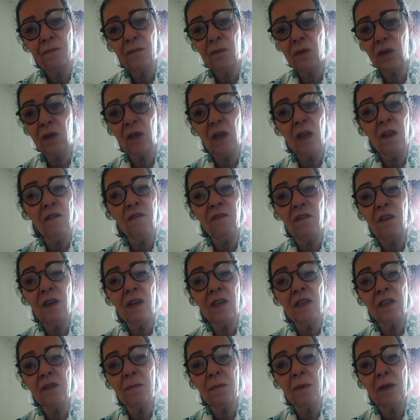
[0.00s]
porque
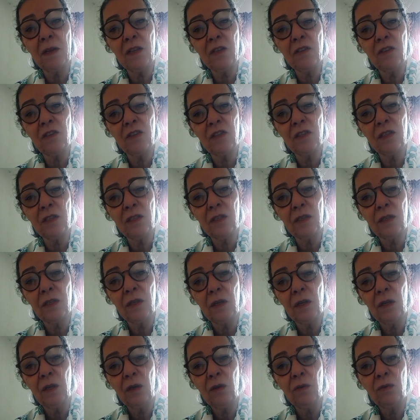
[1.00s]
infelizmente
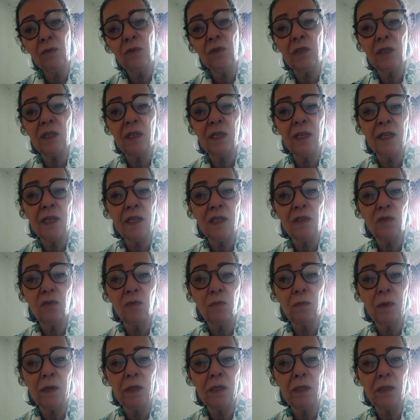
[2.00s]
os seres
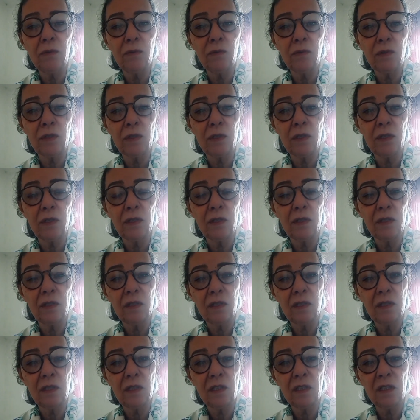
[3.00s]
humanos
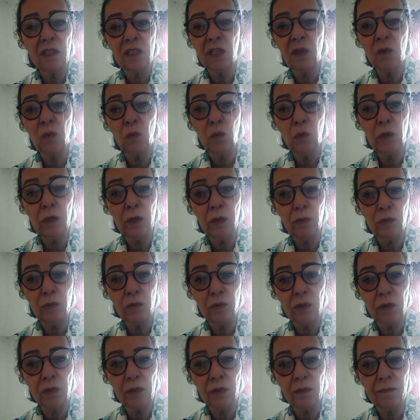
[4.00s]
são
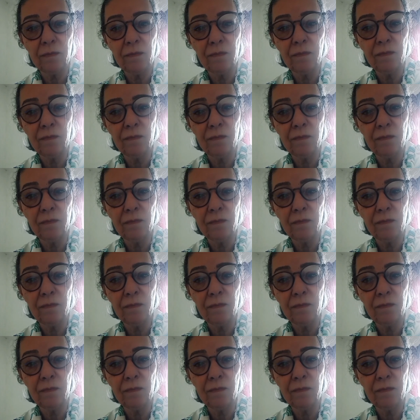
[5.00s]
únicos